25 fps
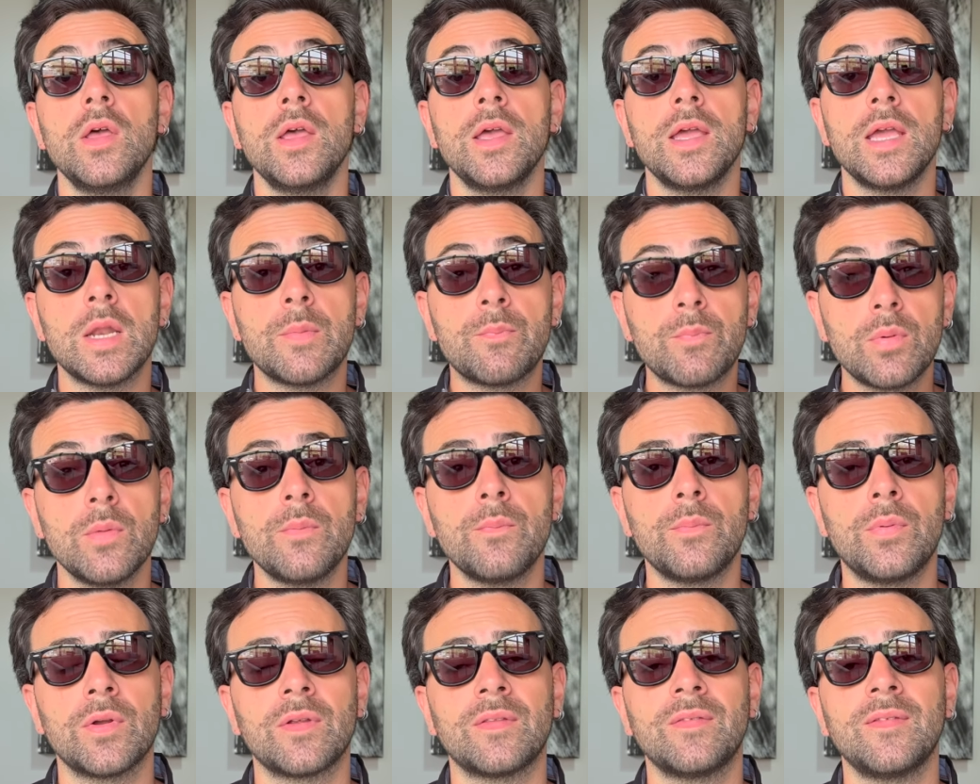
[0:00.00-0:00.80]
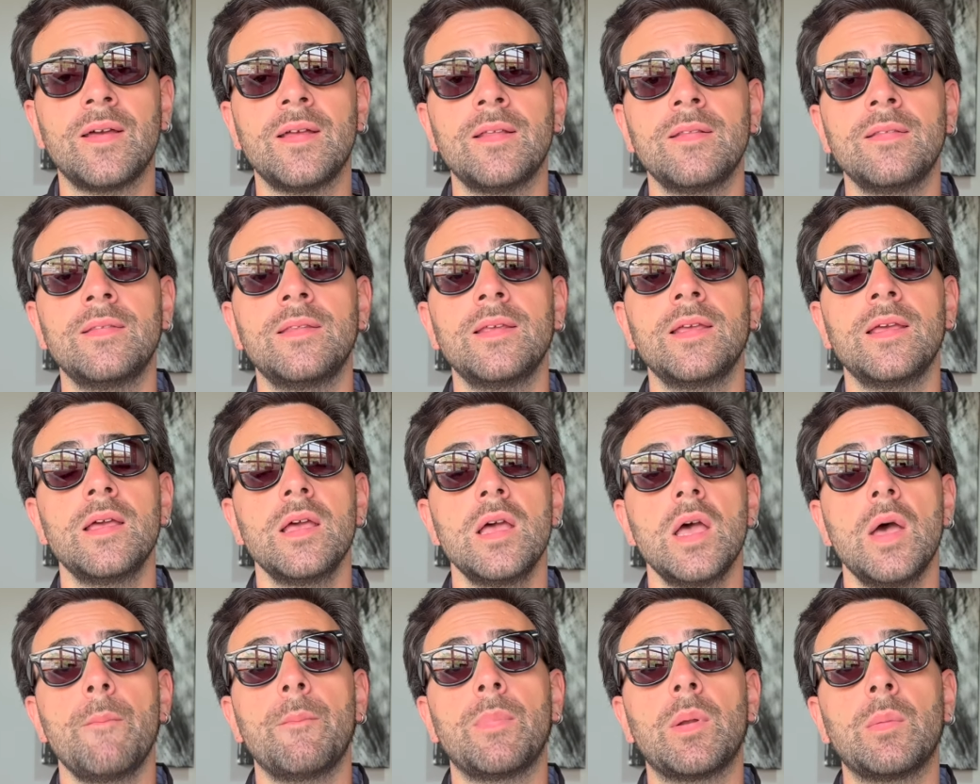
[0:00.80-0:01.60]
il più importante
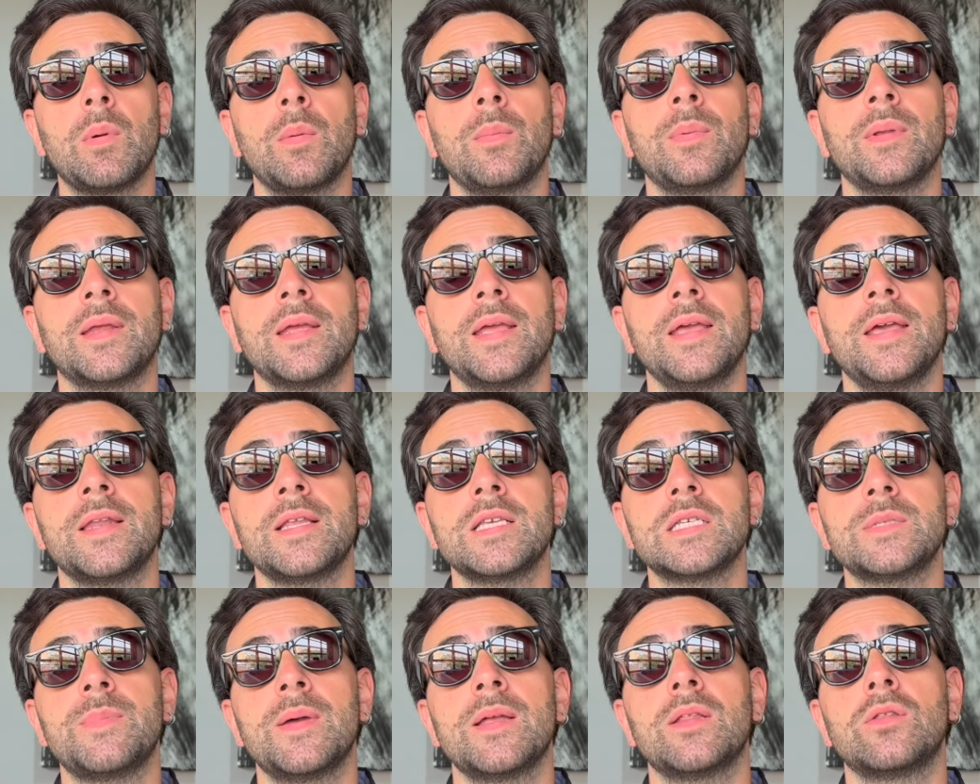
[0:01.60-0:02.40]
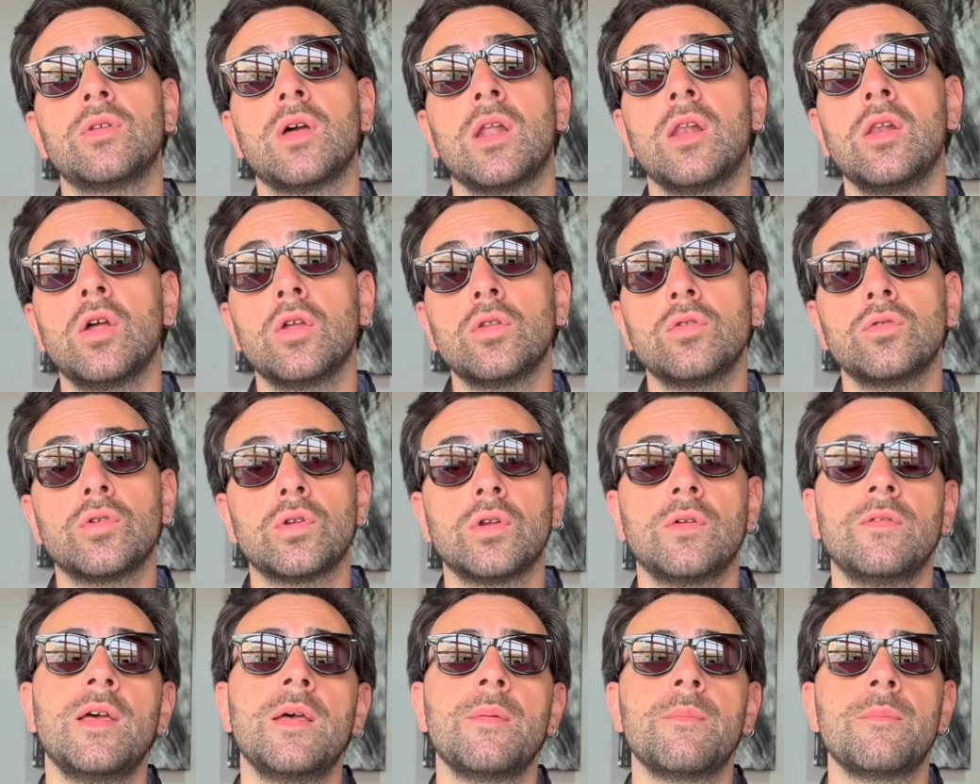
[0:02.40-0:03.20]
proprio perché rispetto all'8
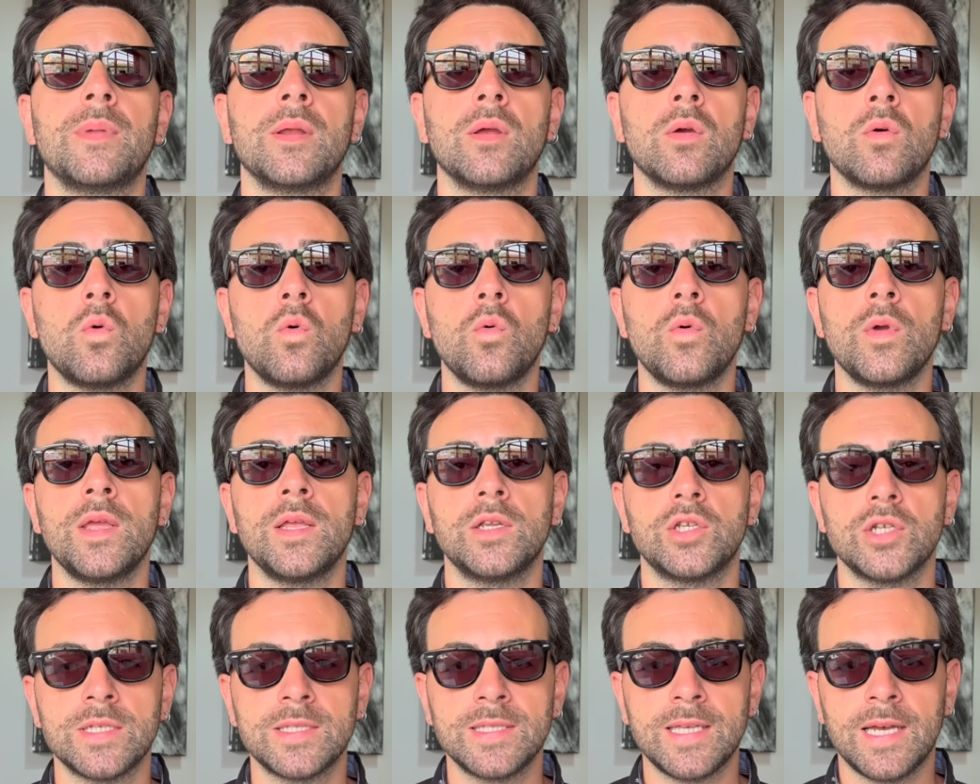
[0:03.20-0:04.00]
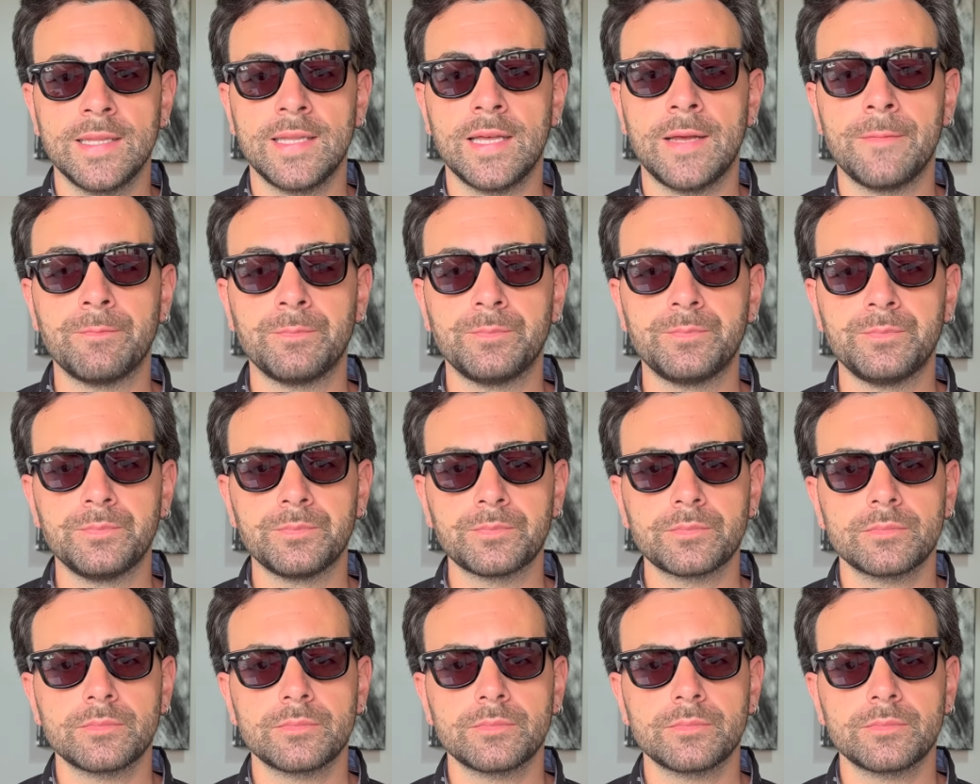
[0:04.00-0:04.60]
novembre in cui c'è stata